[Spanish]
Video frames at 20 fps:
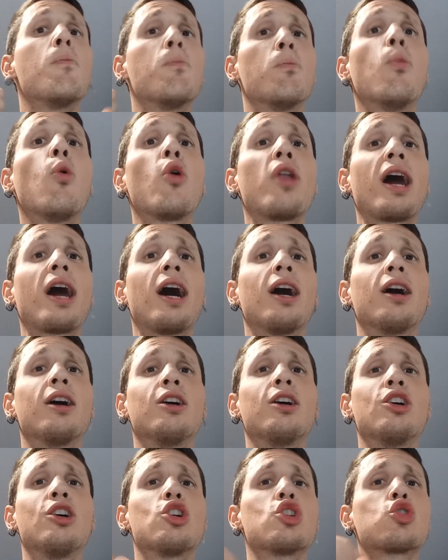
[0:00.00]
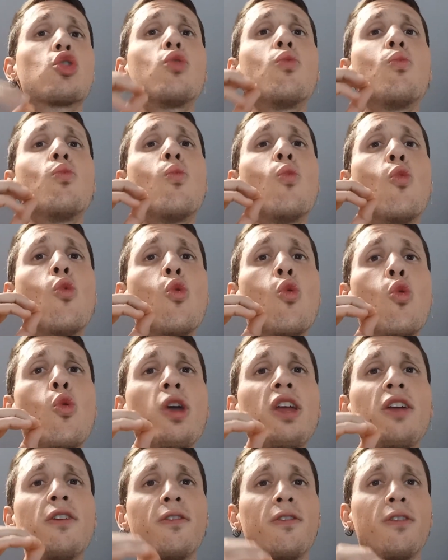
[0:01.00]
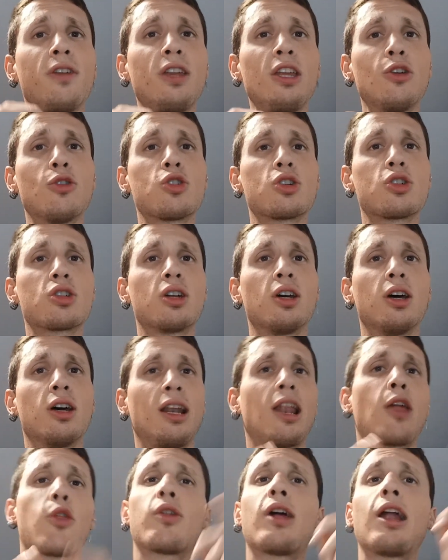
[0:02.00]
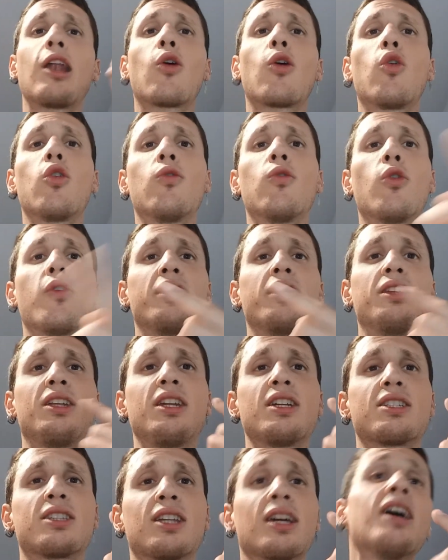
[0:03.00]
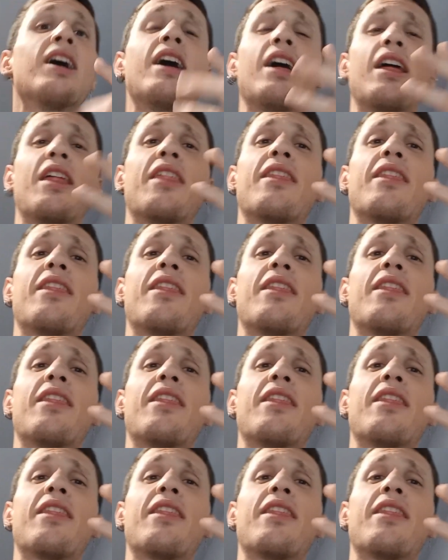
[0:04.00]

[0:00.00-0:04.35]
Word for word: Bora son muy fríos en la zona del Golfo de Trieste,